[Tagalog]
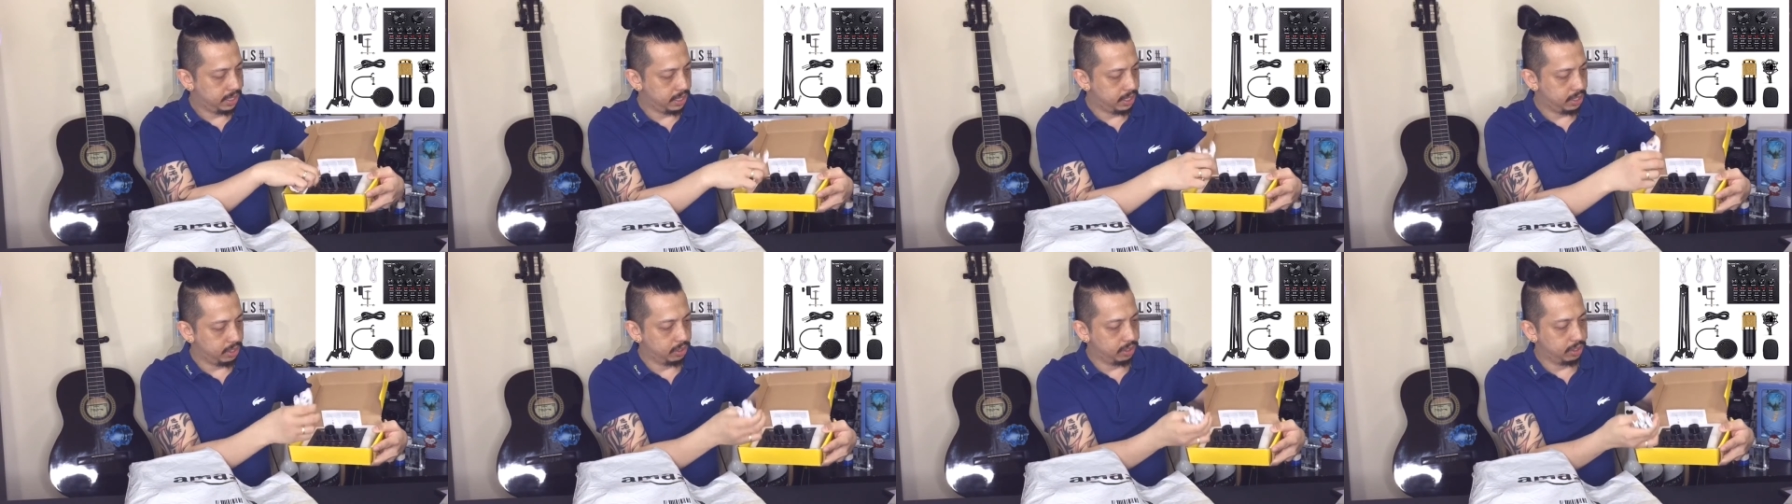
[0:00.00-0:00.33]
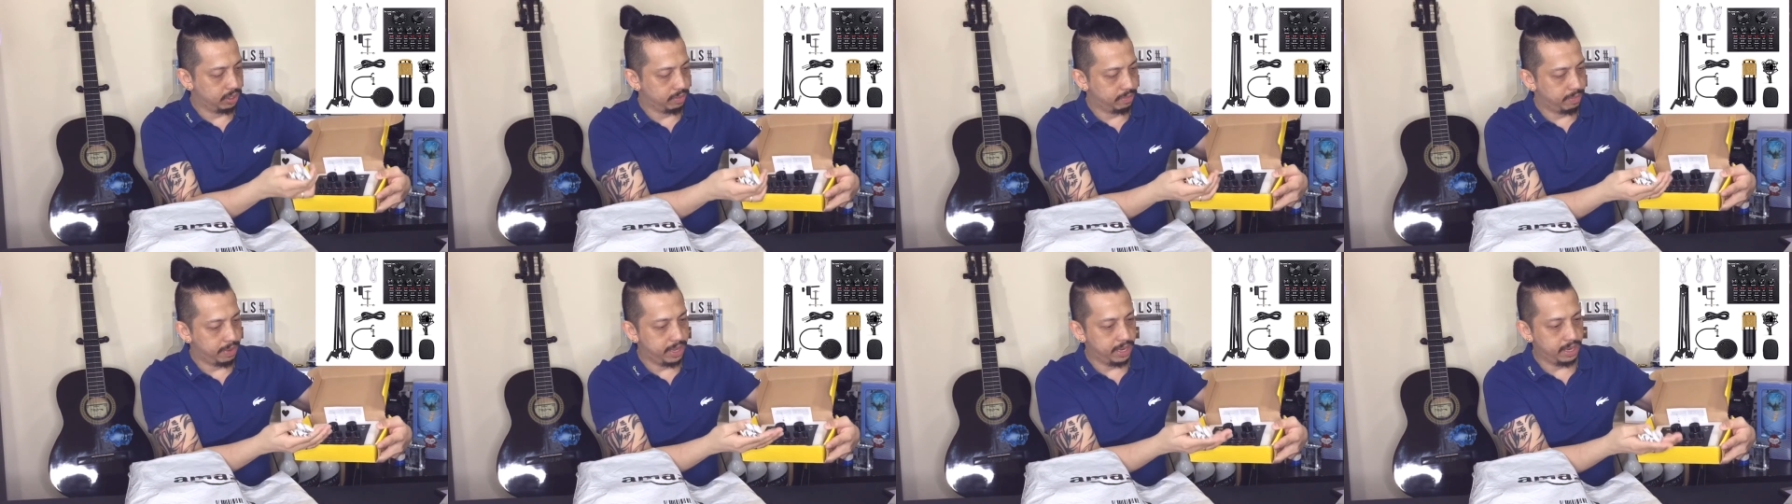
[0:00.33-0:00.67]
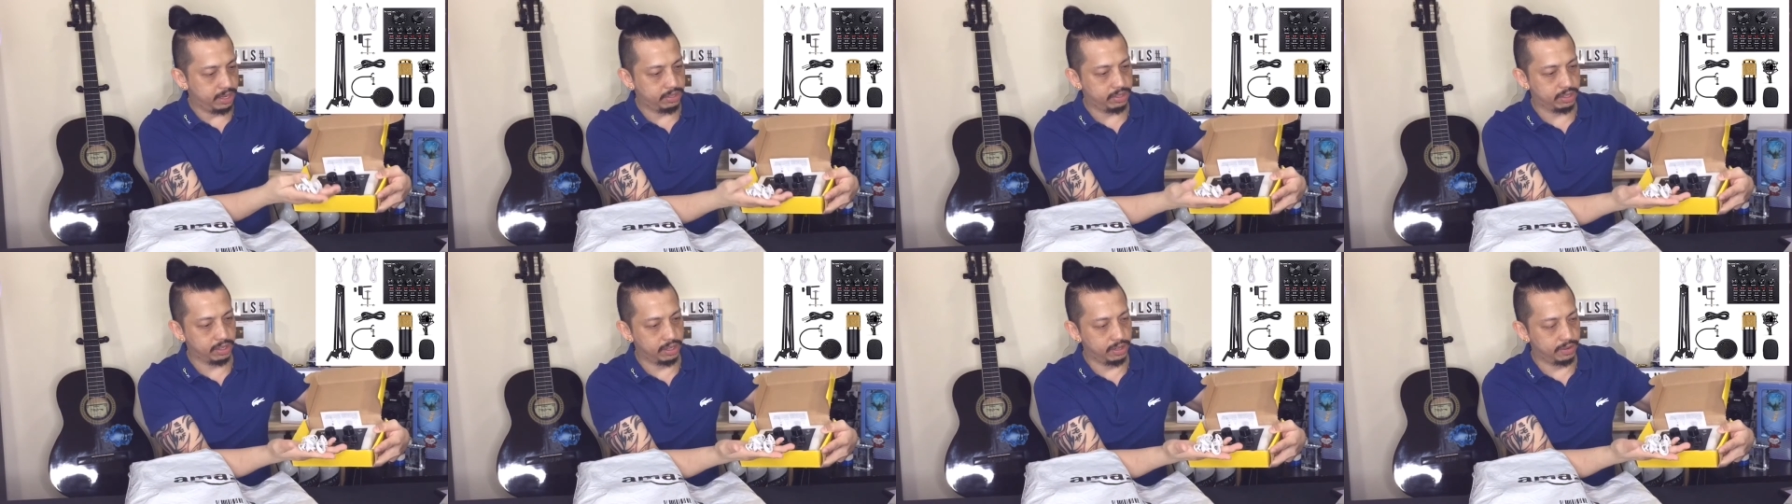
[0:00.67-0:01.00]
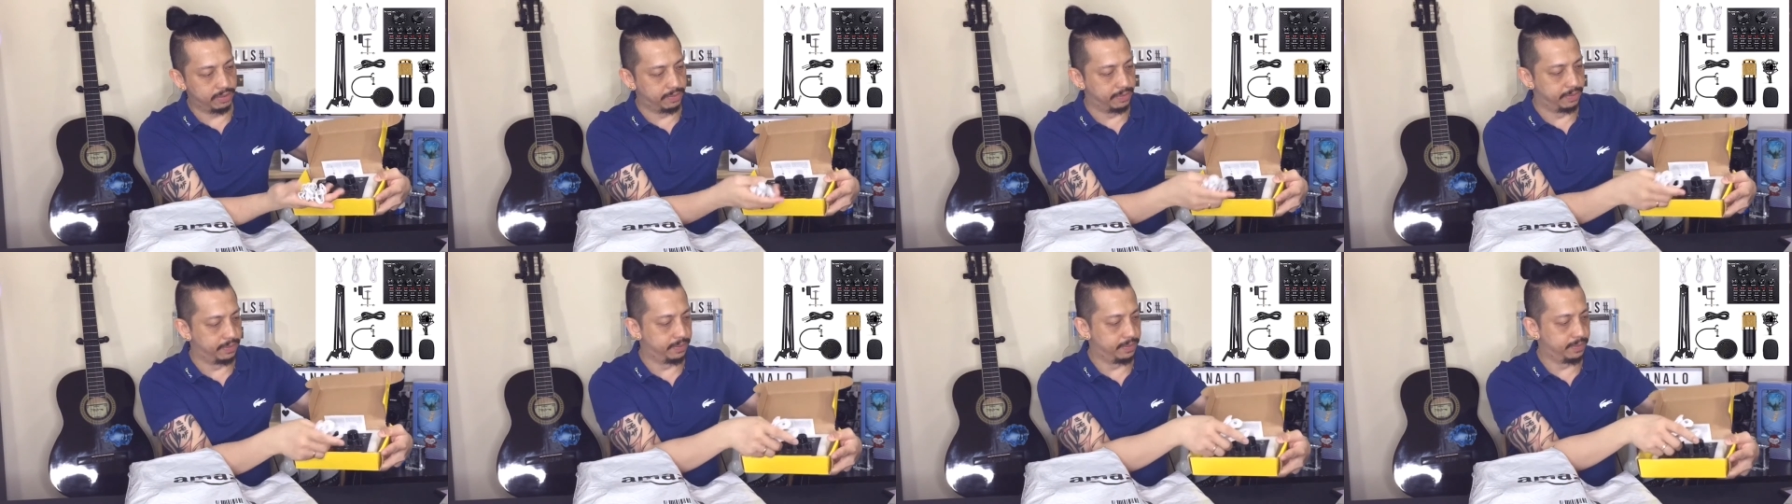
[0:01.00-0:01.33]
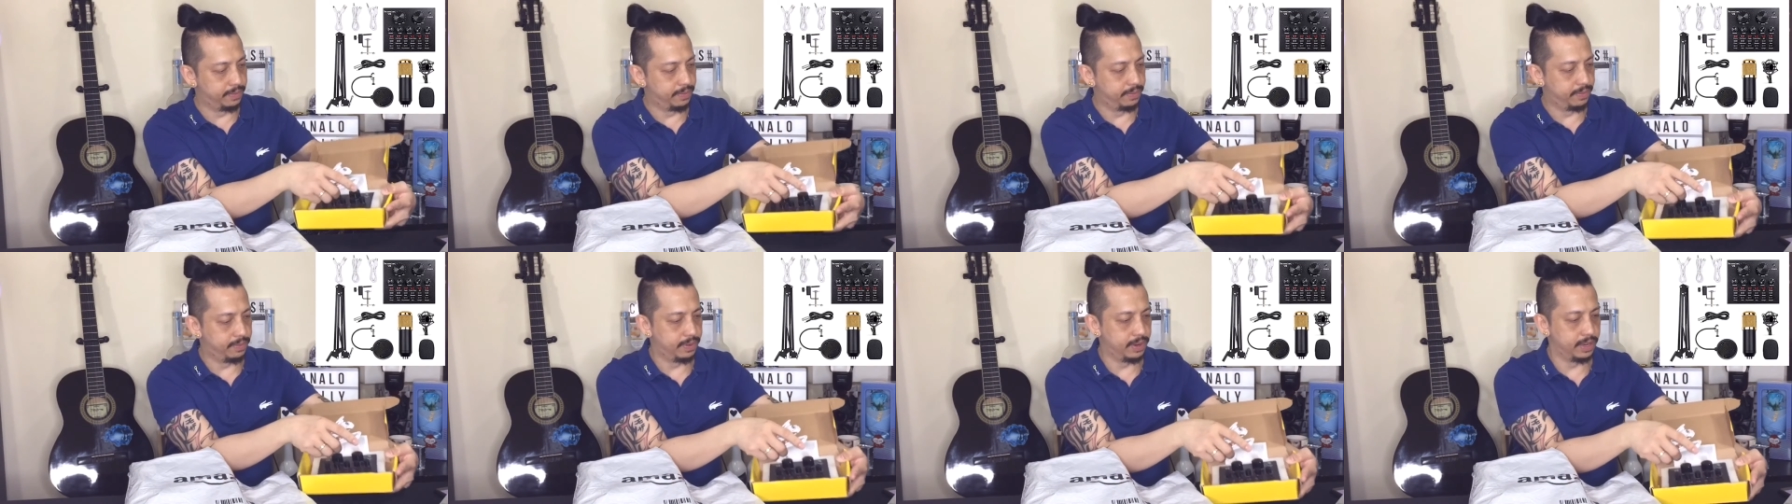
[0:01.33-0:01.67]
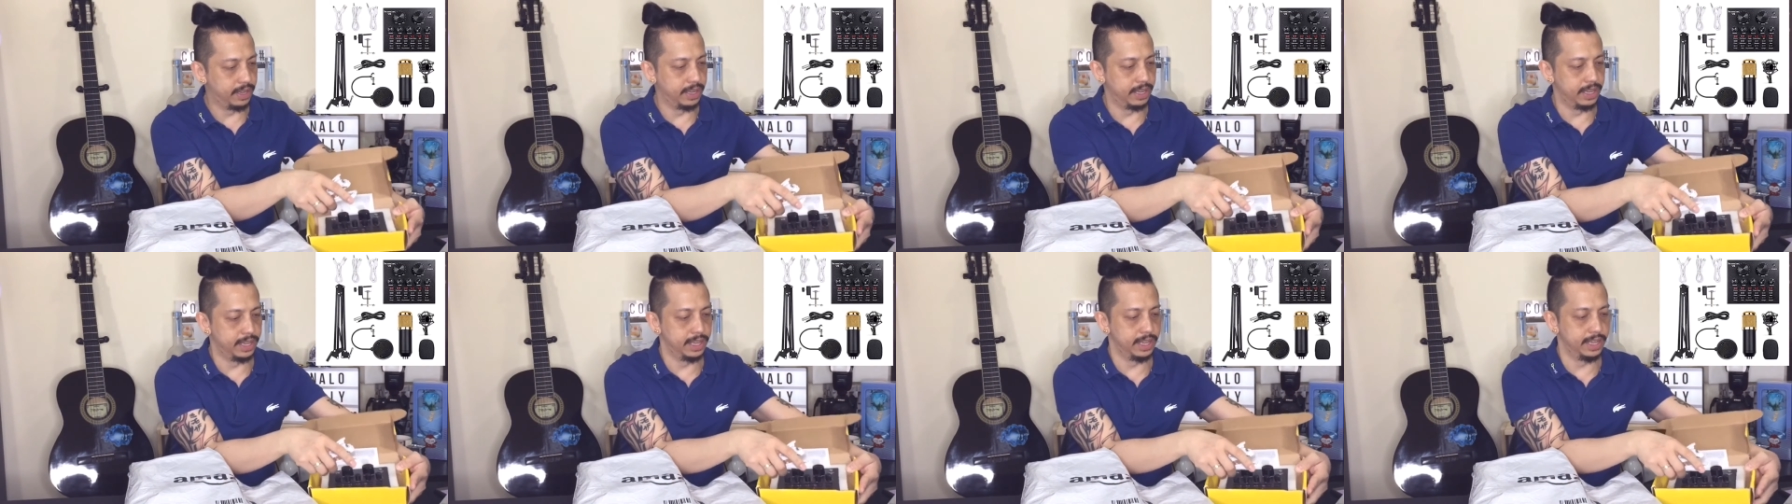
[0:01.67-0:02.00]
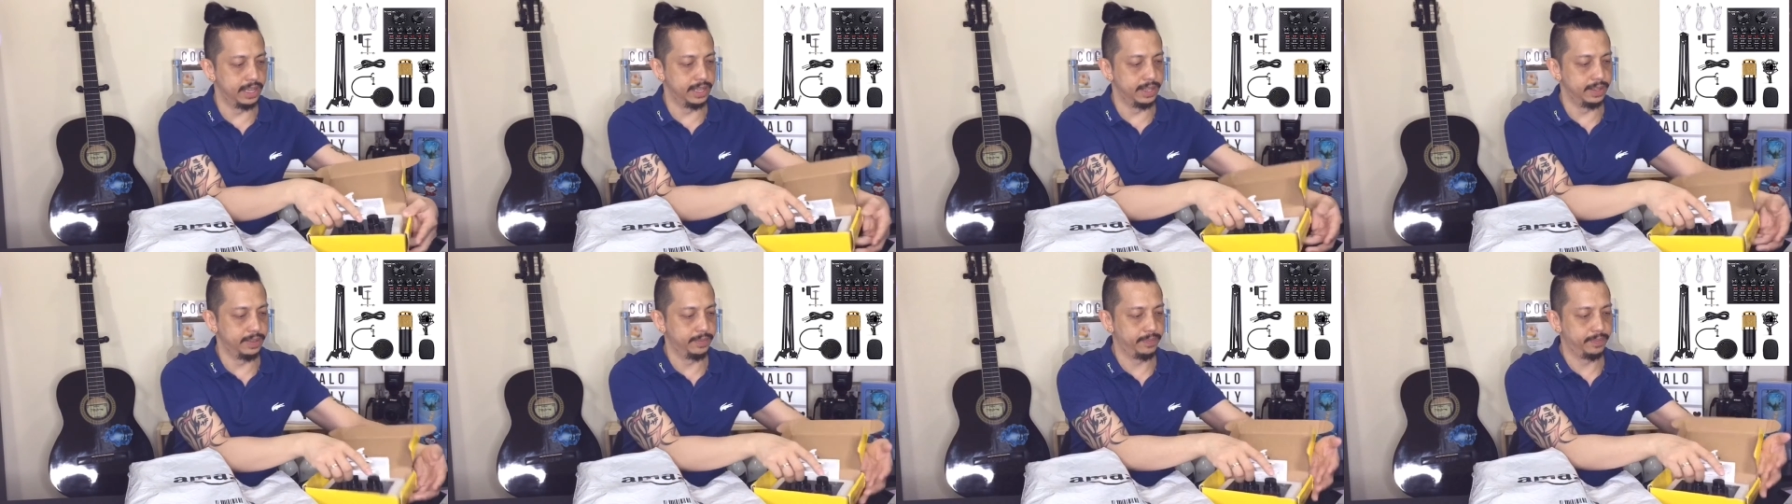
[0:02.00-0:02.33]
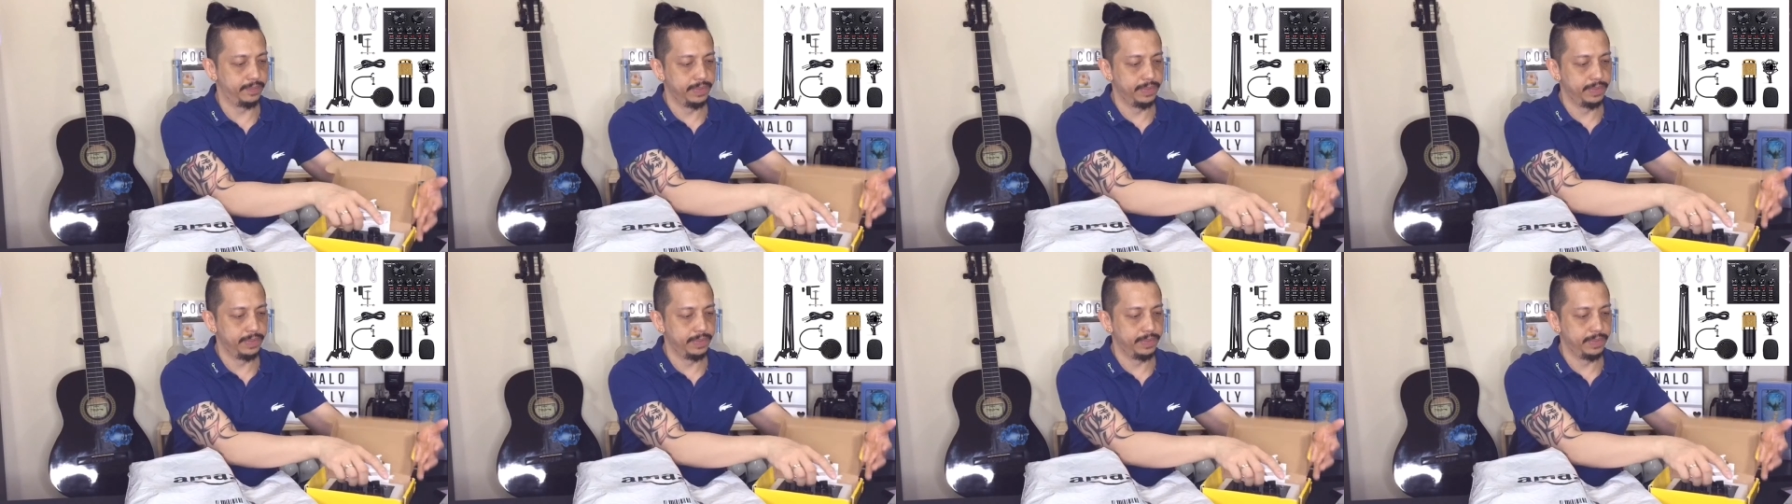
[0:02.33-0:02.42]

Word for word: Ayun. May reserve. Ayan.